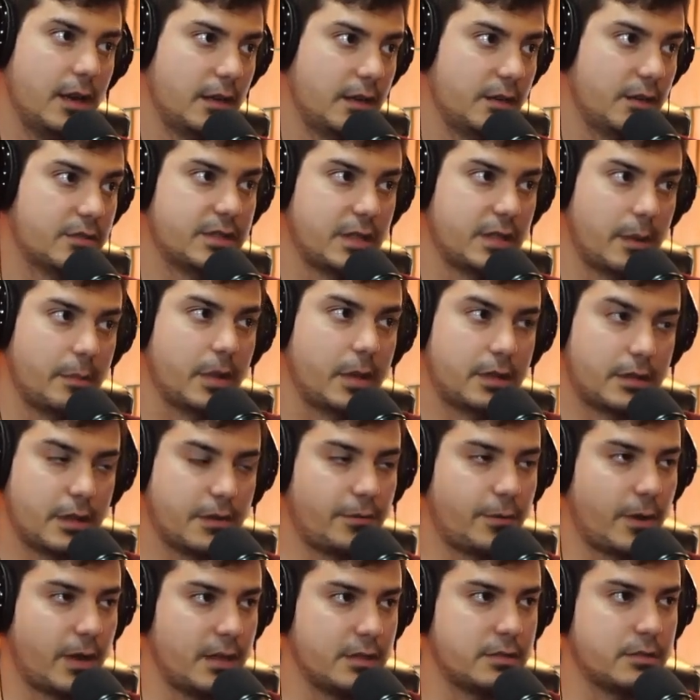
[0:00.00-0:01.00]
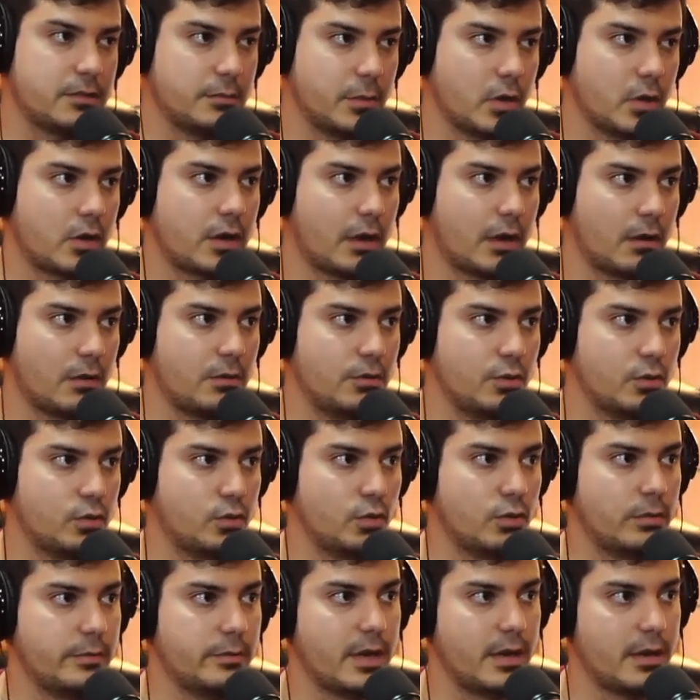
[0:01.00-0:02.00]
Que eu sempre até falei isso no meu canal no
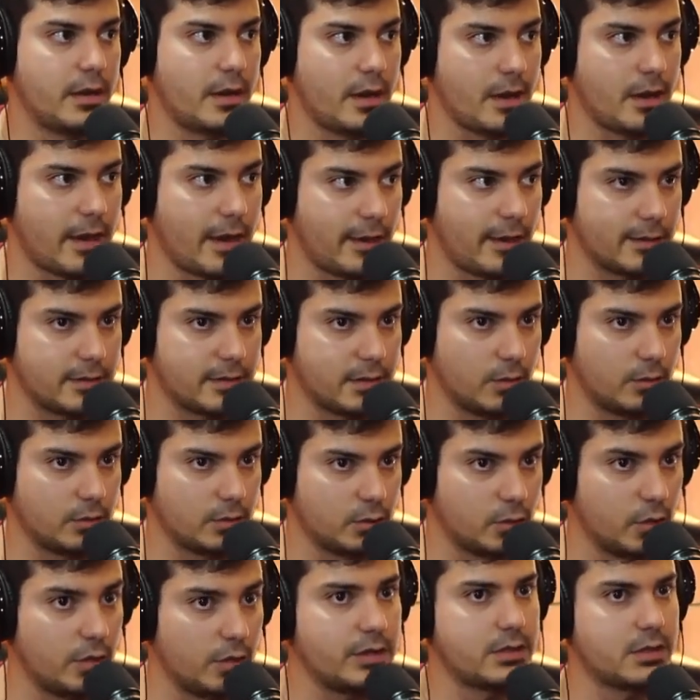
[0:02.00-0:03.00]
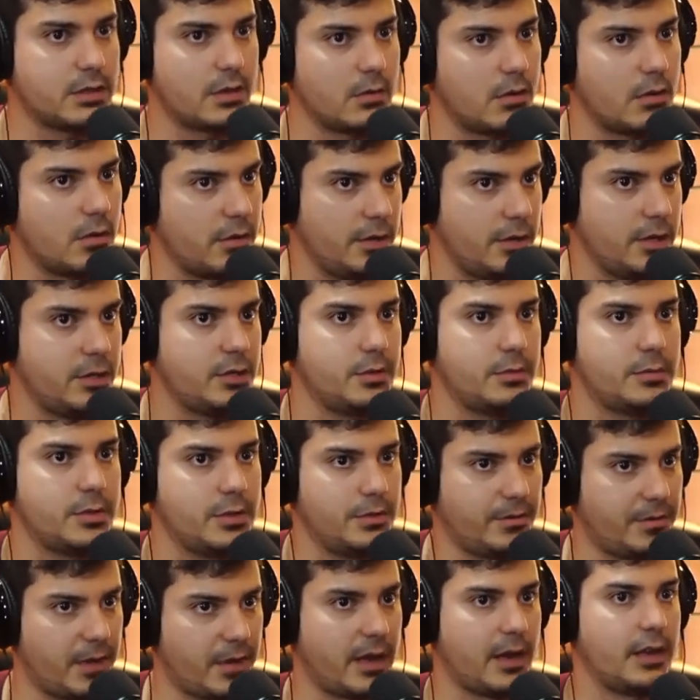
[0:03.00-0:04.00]
YouTube. É, são dois algoritmos
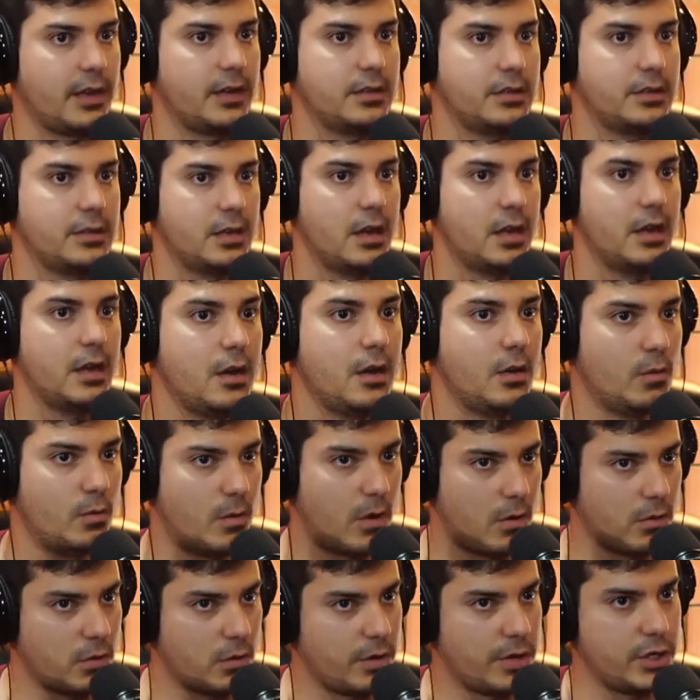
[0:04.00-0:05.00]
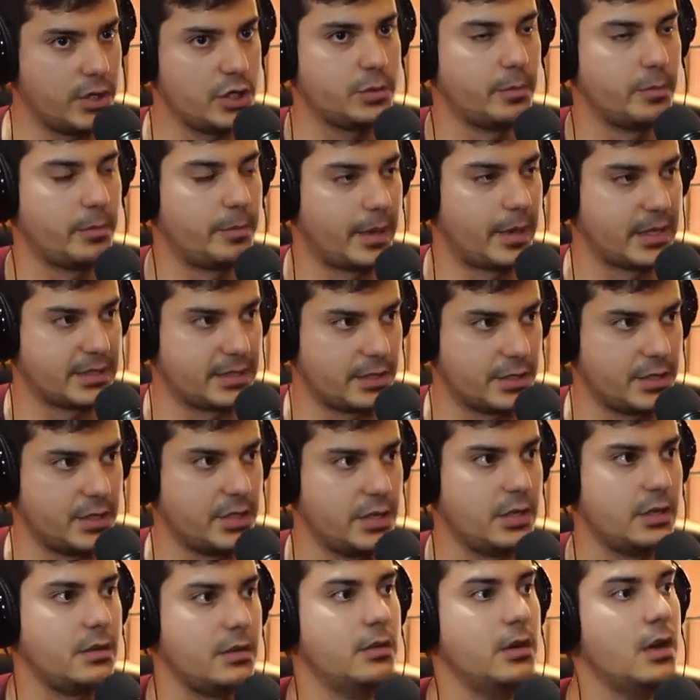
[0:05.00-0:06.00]
diferentes. Um algoritmo
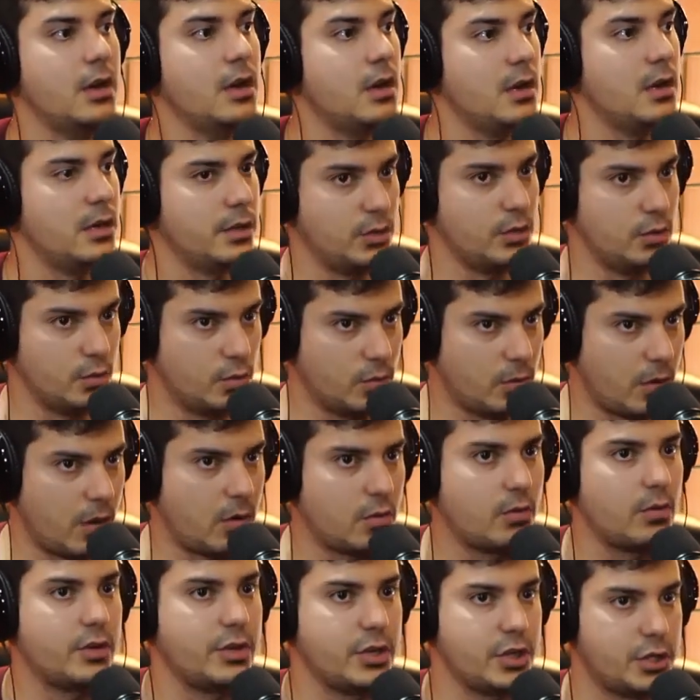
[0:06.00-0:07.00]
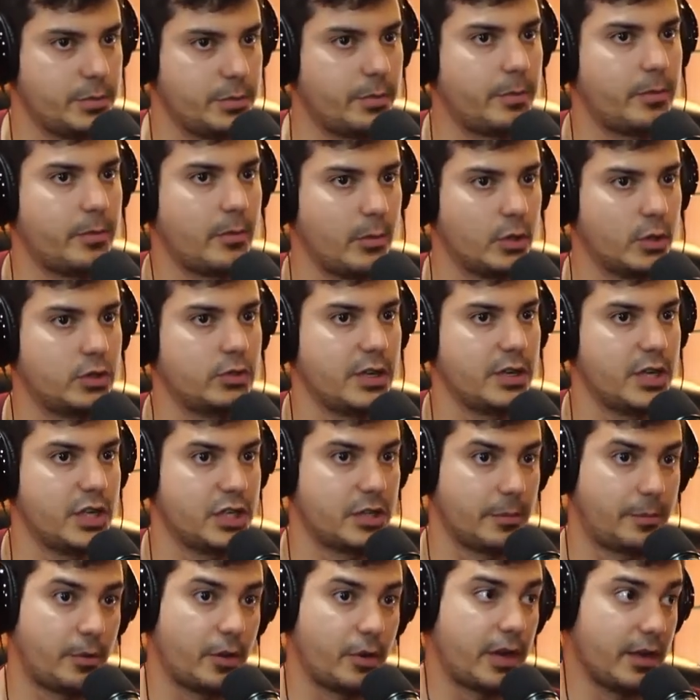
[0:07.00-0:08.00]
passageiro e um algoritmo para o
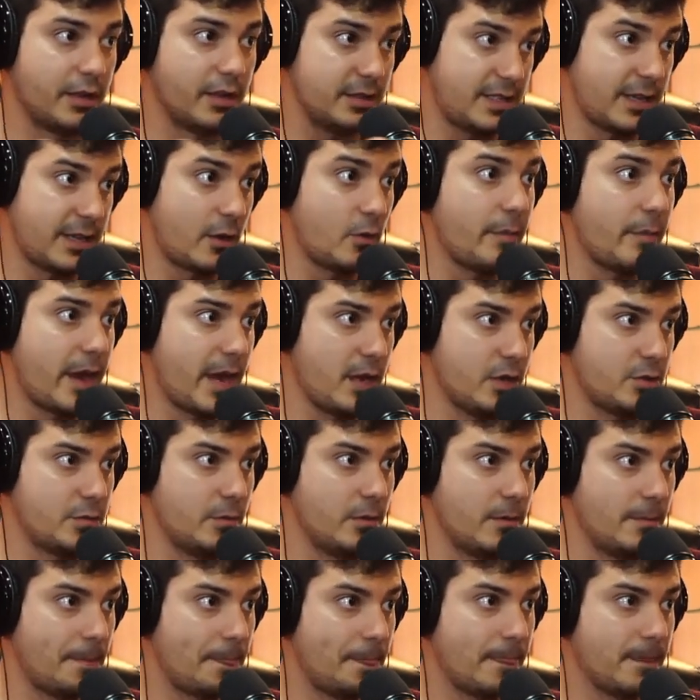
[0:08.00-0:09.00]
motorista, porque antes era o mesmo.